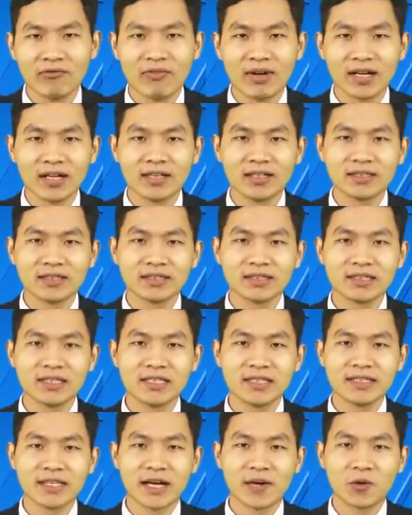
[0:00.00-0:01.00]
Văn Hưng
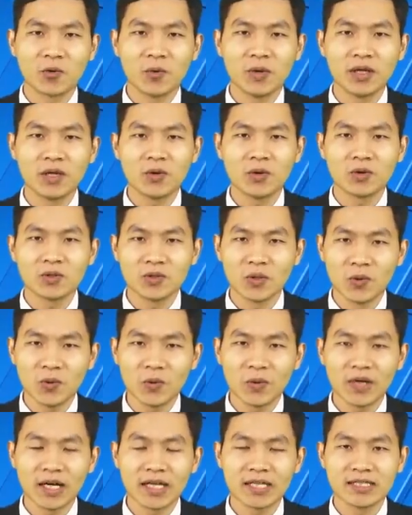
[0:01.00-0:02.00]
xin chào quý cô
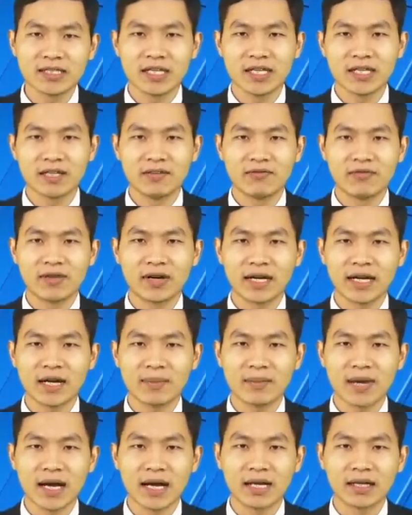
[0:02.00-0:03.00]
chú, anh chị và
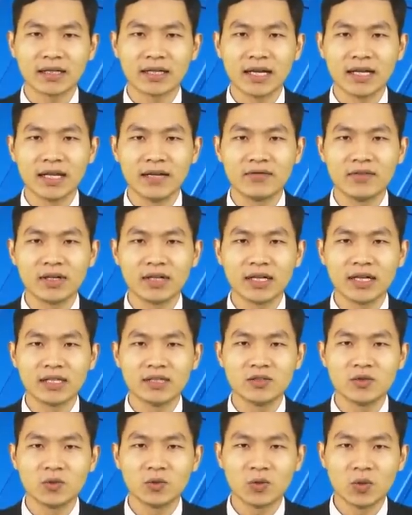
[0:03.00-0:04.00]
các bạn đã đến với
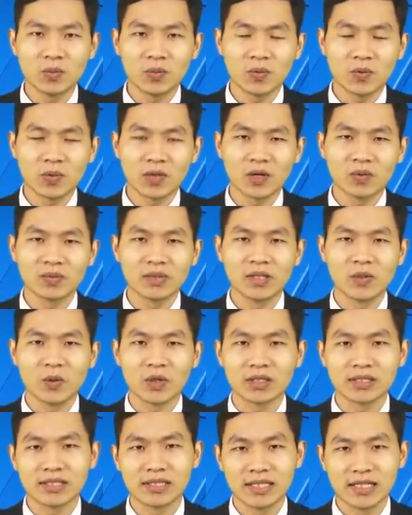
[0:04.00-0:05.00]
kênh YouTube của công ty
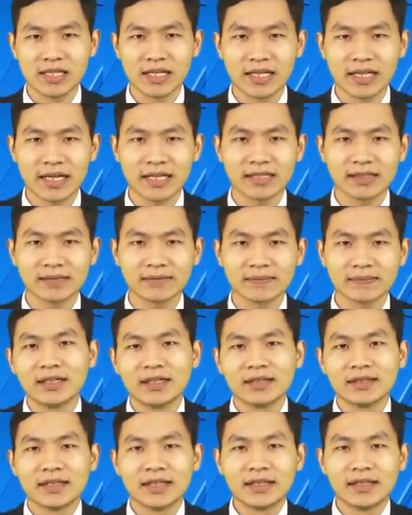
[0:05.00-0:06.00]
luật CAF.
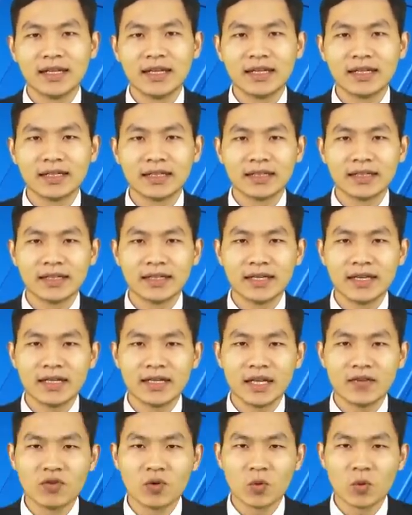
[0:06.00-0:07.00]
Thanh niên khi đi
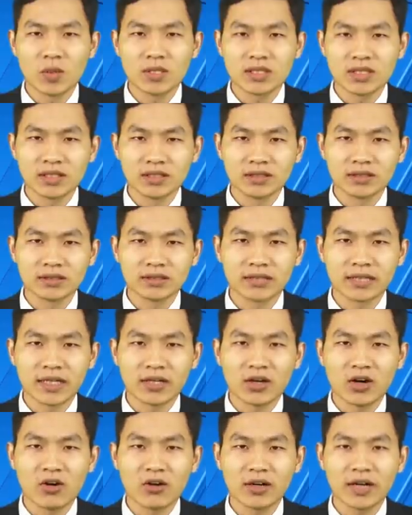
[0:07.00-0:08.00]
nghĩa vụ quân sự
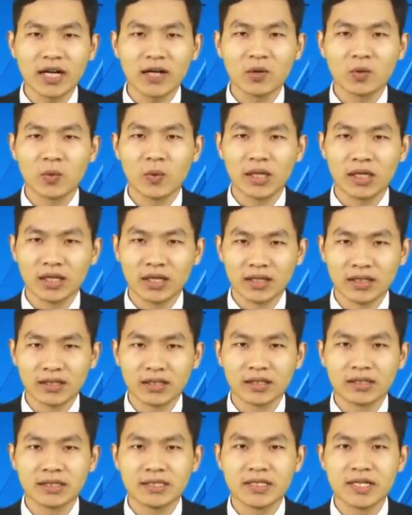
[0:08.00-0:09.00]
sẽ có các quyền
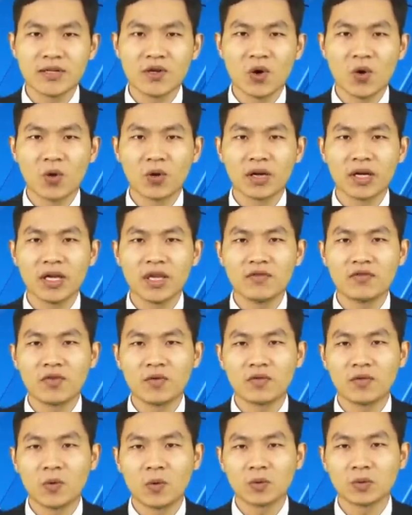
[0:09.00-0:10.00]
lợi, chế độ khi
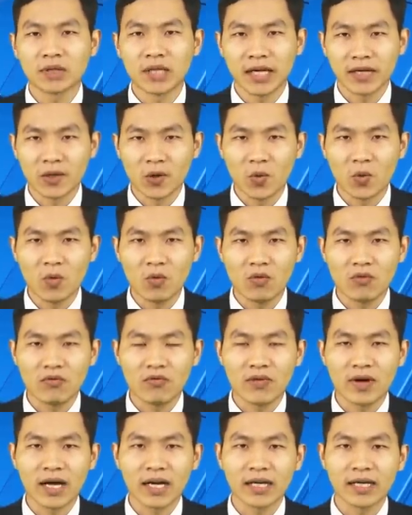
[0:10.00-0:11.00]
phục vụ tại ngũ
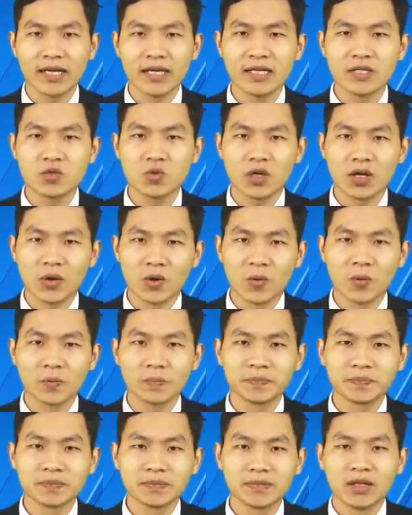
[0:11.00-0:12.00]
và khi xuất
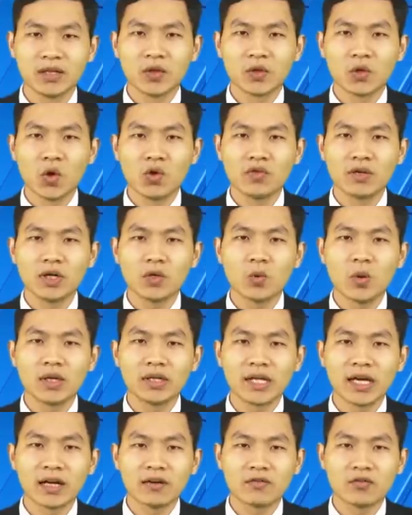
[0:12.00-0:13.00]
ngũ. Đối với
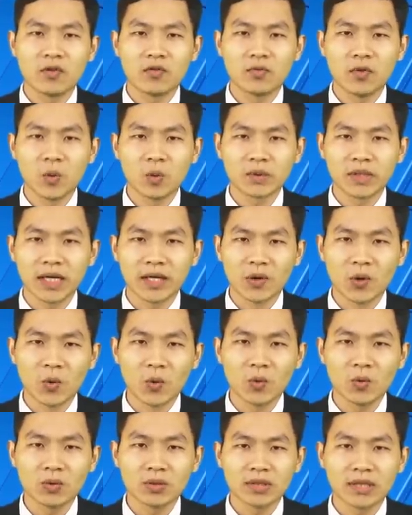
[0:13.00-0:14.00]
quân nhân phục vụ tại
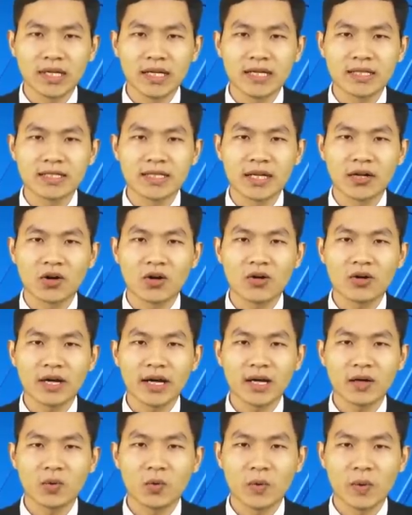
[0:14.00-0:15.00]
ngũ thì sẽ có
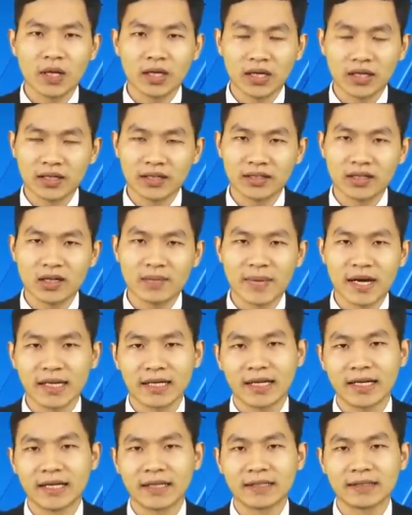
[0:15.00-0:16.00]
các quyền lợi cơ
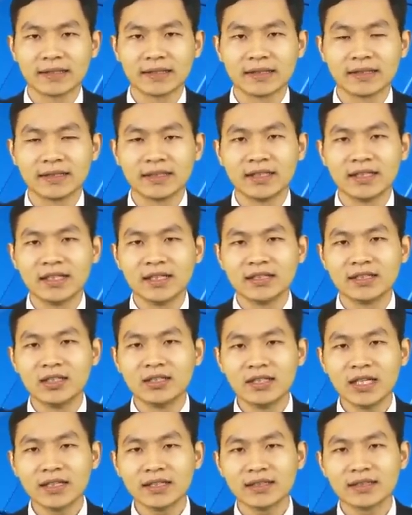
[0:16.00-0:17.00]
bản là
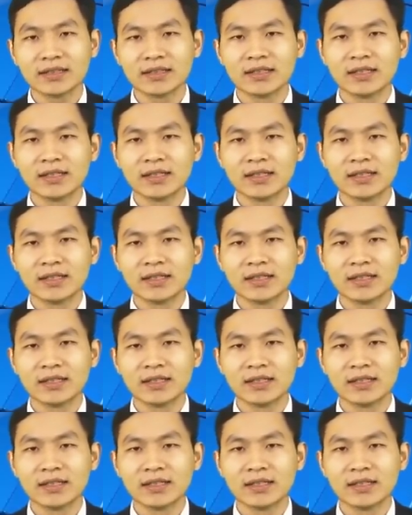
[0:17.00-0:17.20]
Thứ nhất